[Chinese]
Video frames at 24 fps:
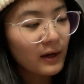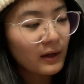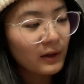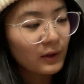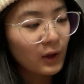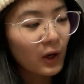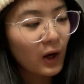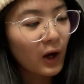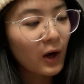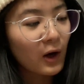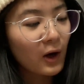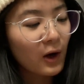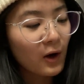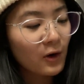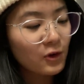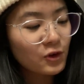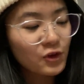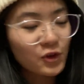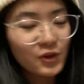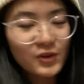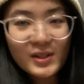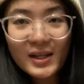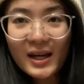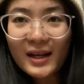然后
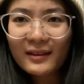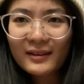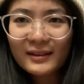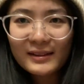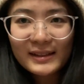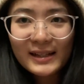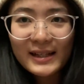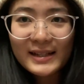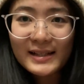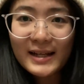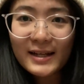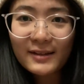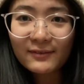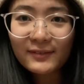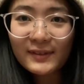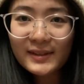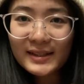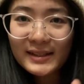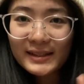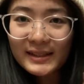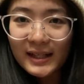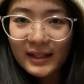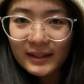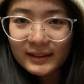首先要跟大家
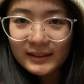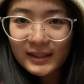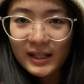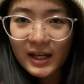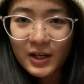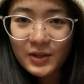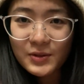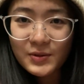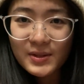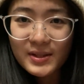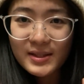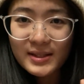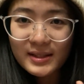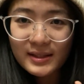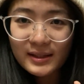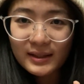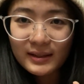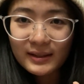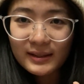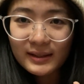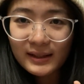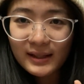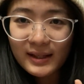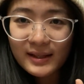分享一下最近的
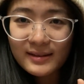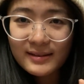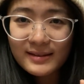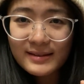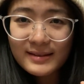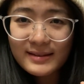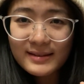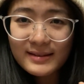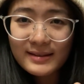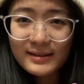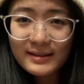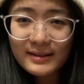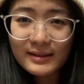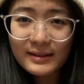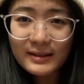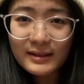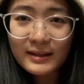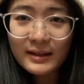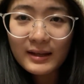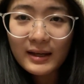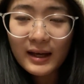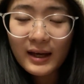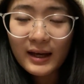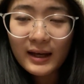天气，
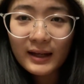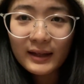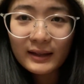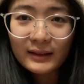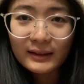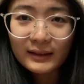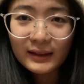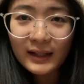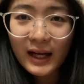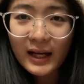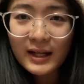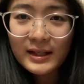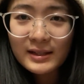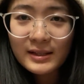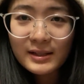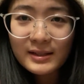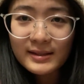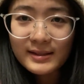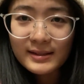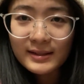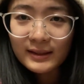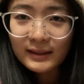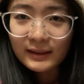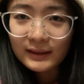你看这
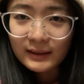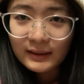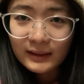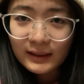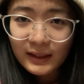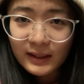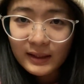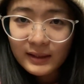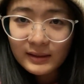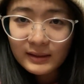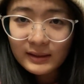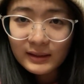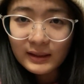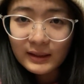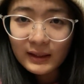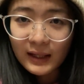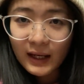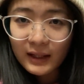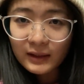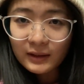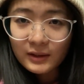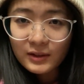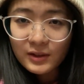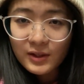几天的天气，
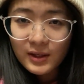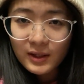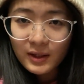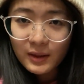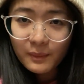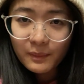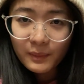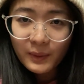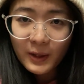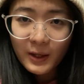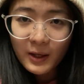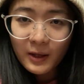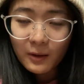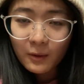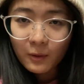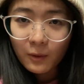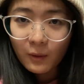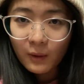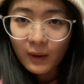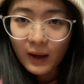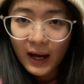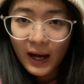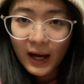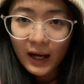它的这个变
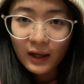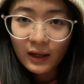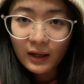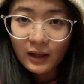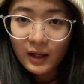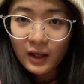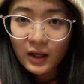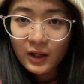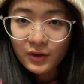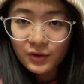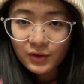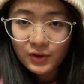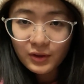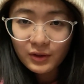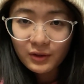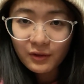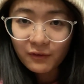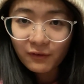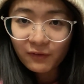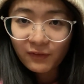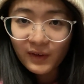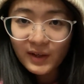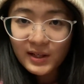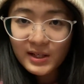化真的
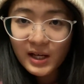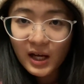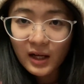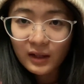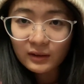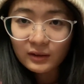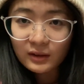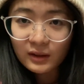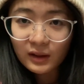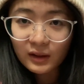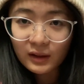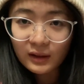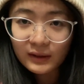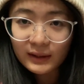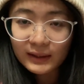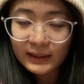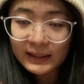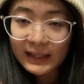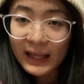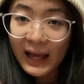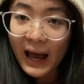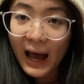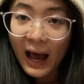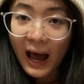非常的
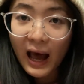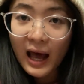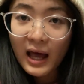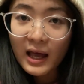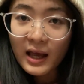大。